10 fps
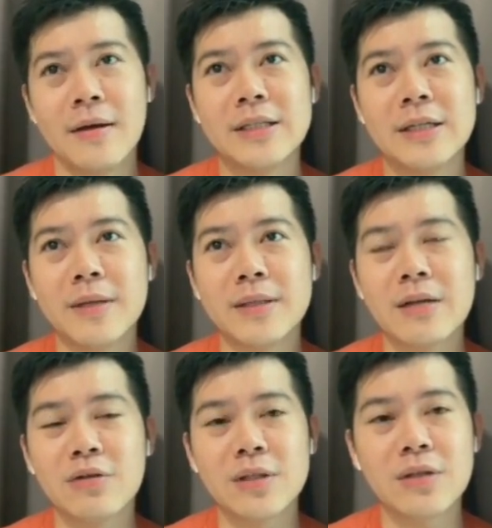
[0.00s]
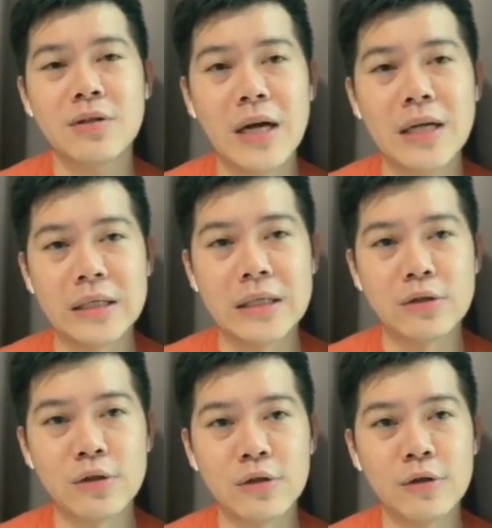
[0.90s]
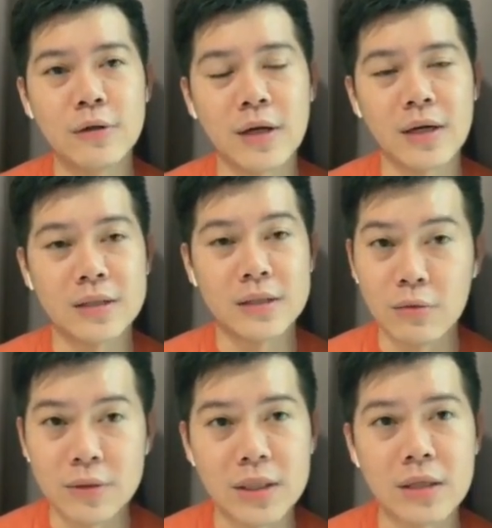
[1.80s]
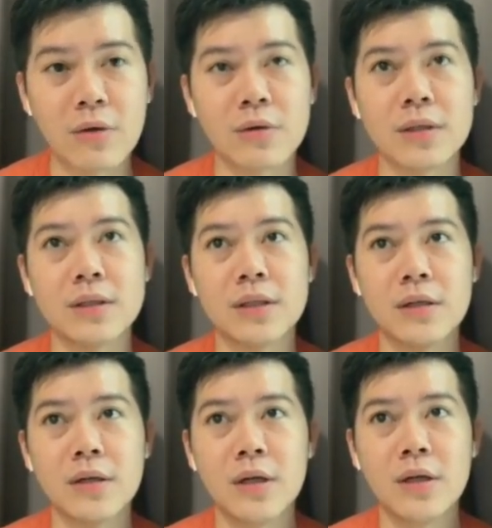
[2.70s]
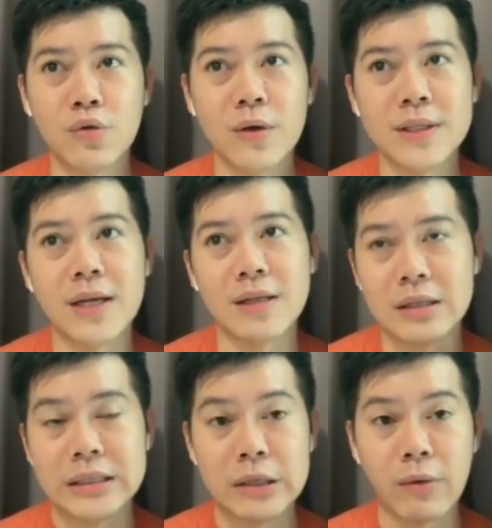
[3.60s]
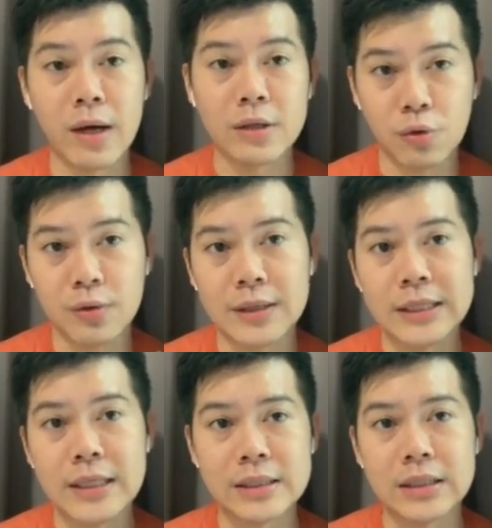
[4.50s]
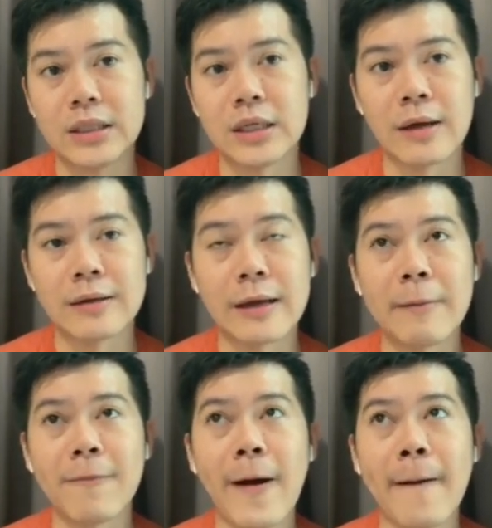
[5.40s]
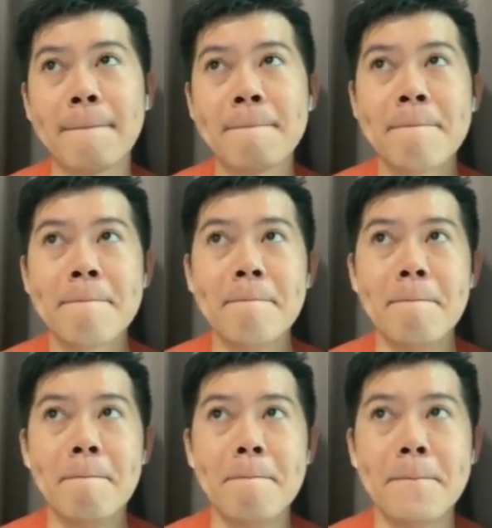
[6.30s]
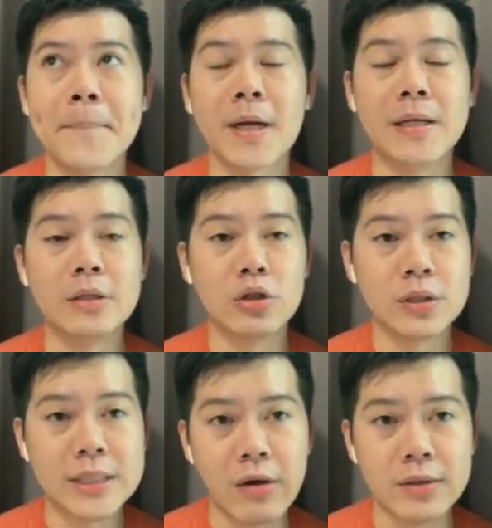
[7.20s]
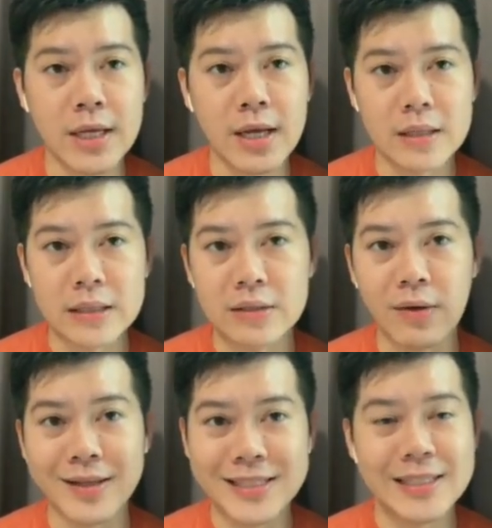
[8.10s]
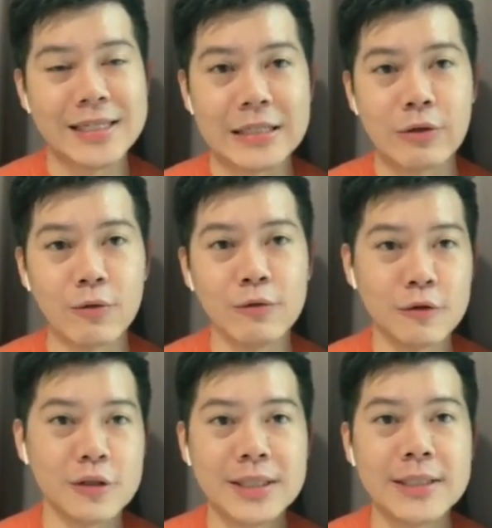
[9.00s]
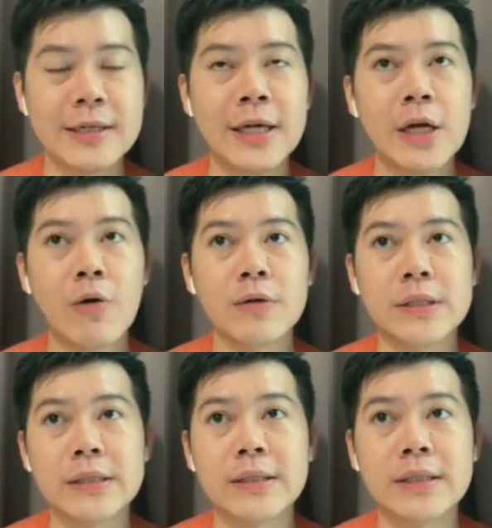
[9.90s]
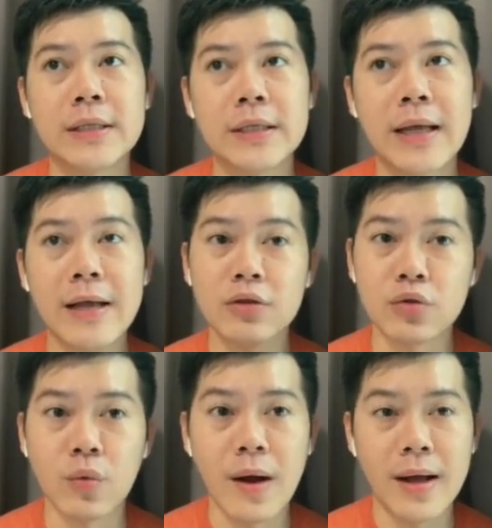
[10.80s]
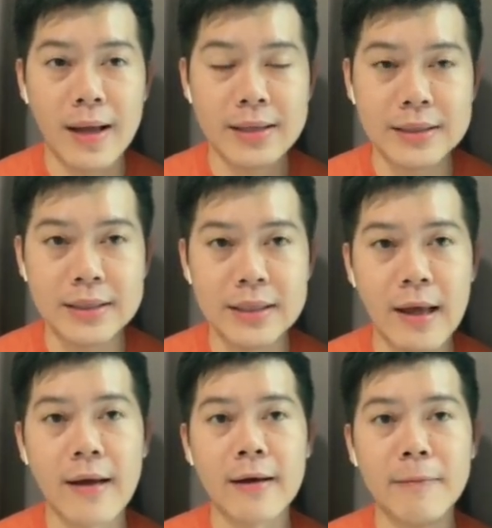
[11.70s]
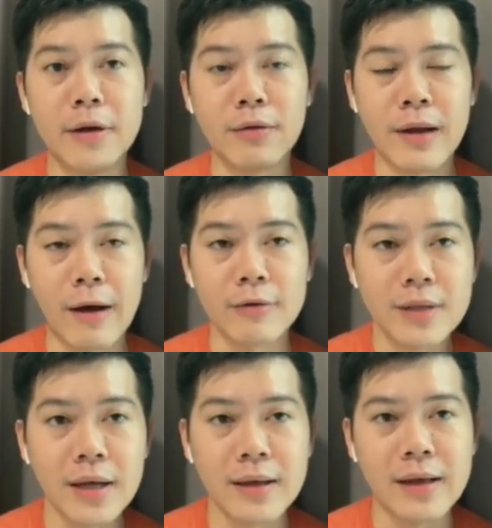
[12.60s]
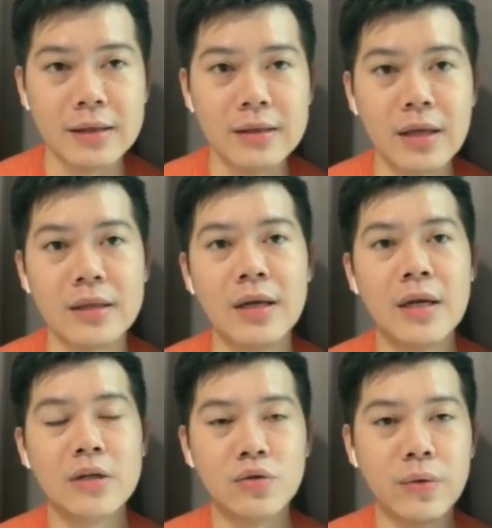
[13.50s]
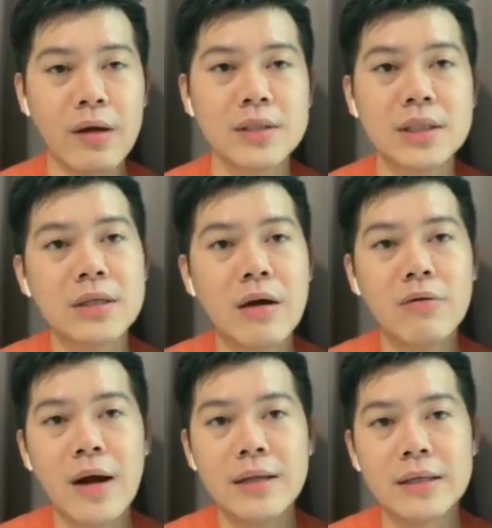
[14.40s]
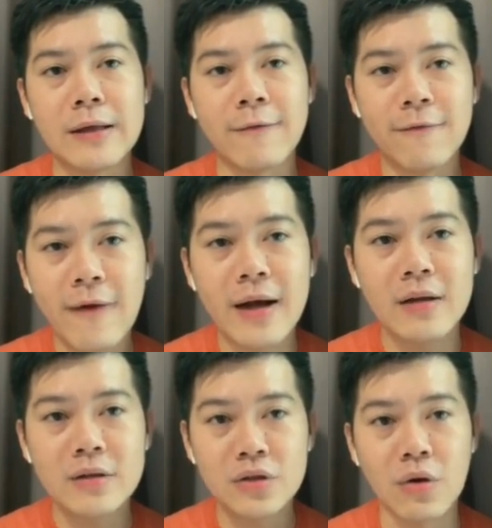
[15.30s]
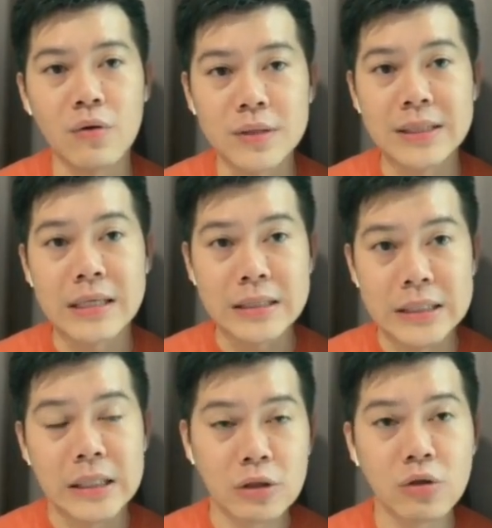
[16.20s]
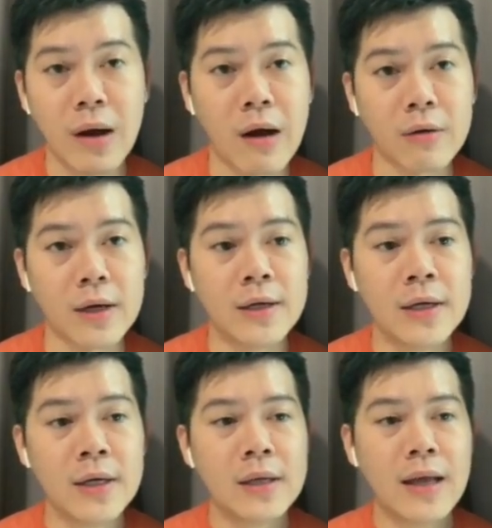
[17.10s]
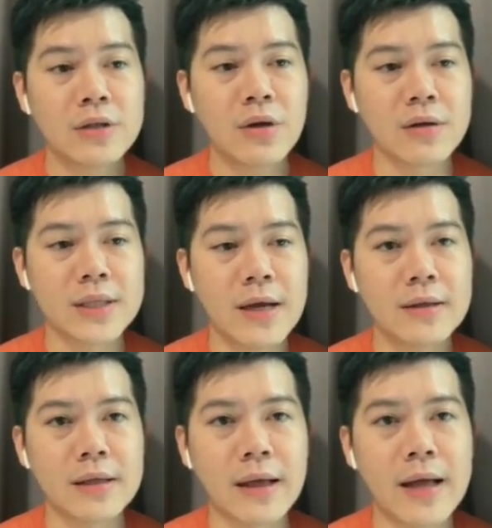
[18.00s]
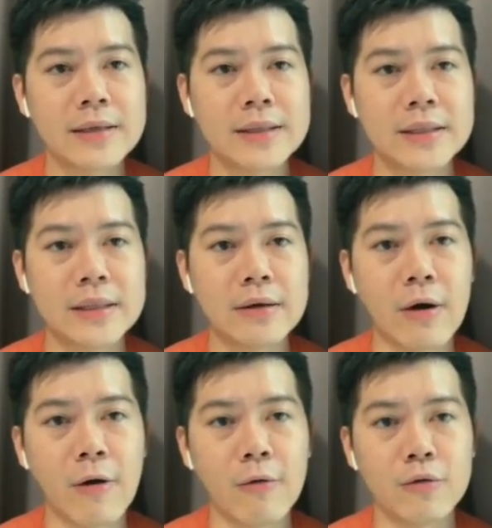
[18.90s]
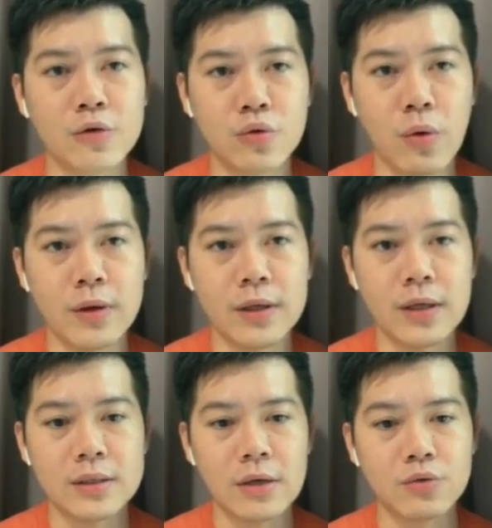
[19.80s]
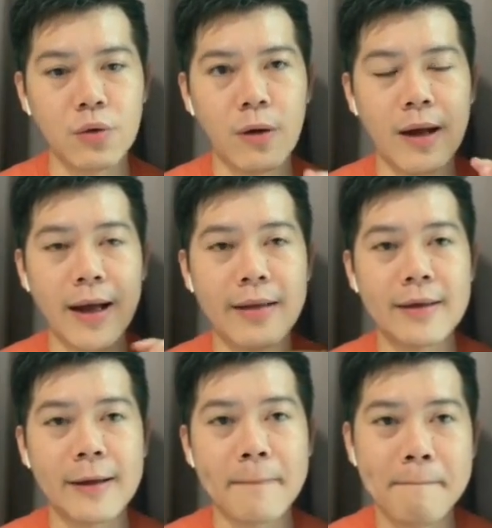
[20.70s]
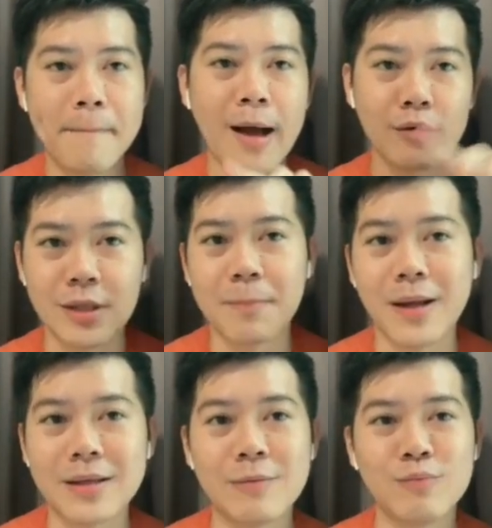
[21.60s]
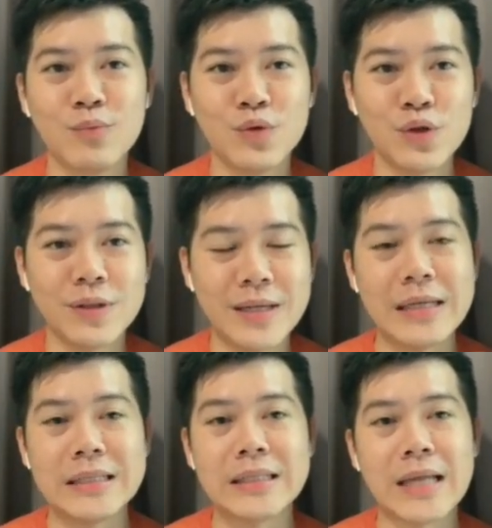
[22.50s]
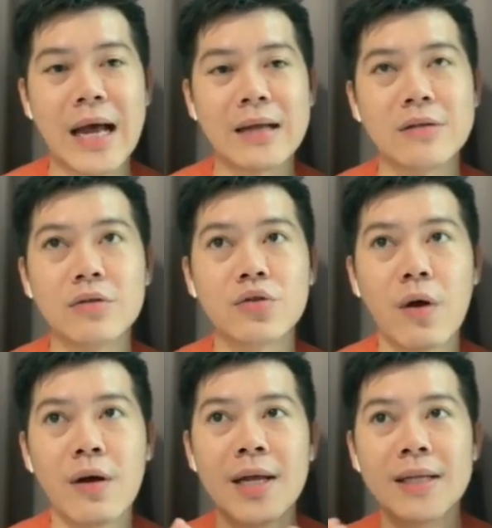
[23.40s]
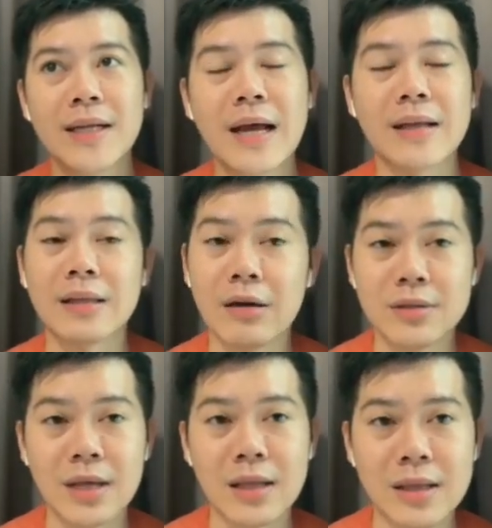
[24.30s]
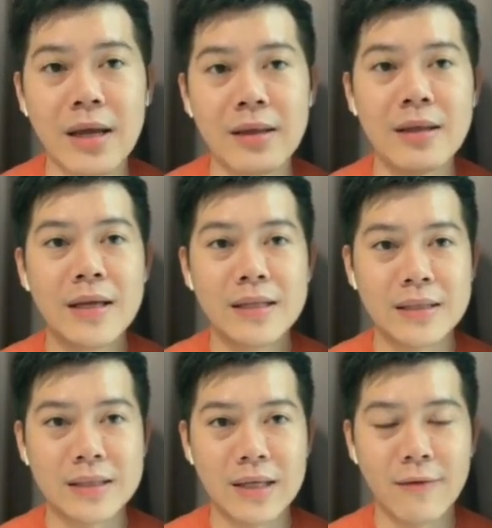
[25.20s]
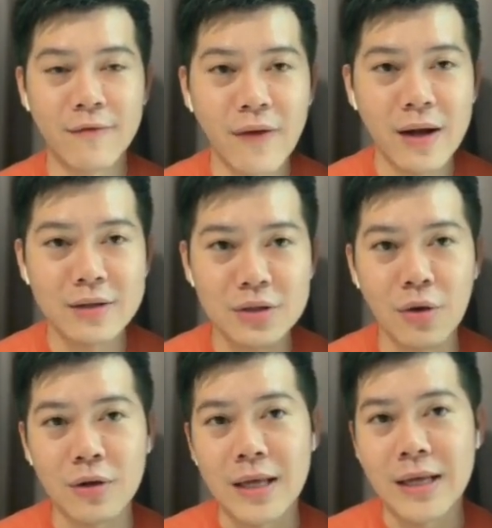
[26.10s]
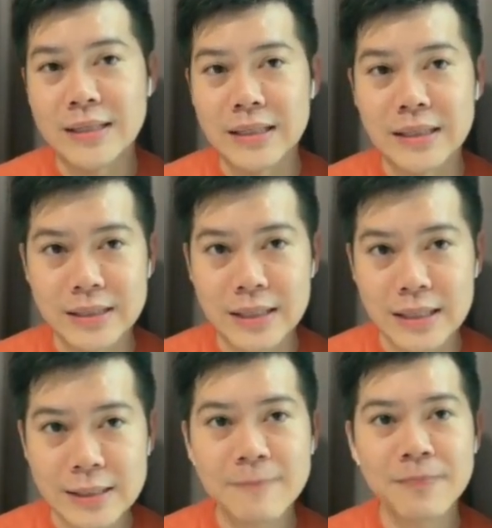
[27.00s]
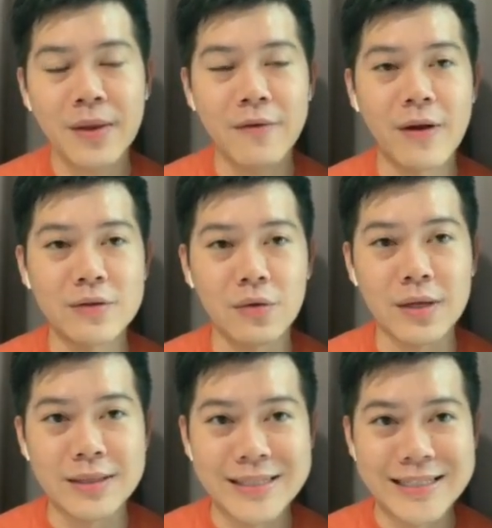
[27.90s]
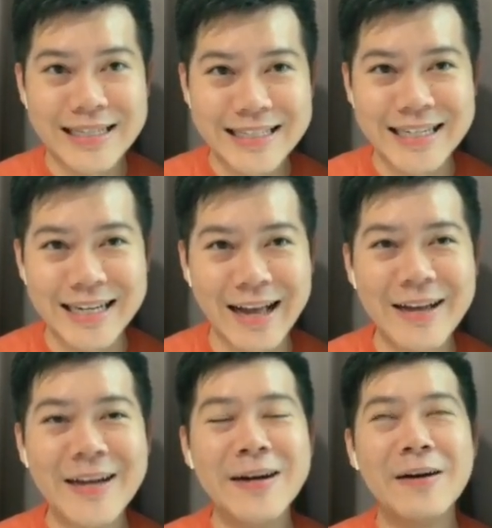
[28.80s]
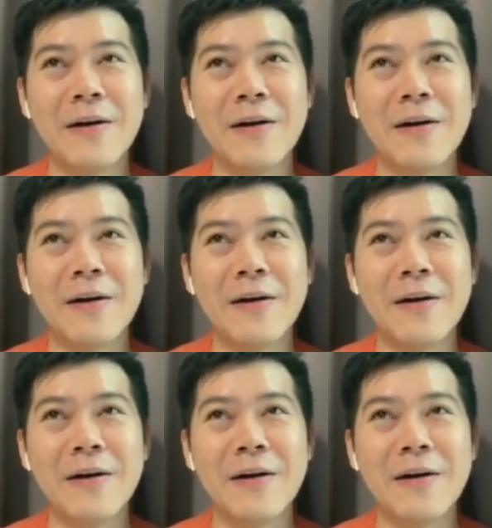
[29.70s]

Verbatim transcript: 基本上就是让你去啊休息，或者是做一些你喜欢做的一些事情。打个比方，嗯，可能你去找一些你喜欢吃的食物去吃，或者是看书啊、看戏啊、和朋友聊天啊等等。主要是要让你放松心情就好了。它就好像你看戏，然后做一个叫做按那个 pause button。去停止它，也就是说，这两到三天，你先放松你的心情，放松你的心情啊，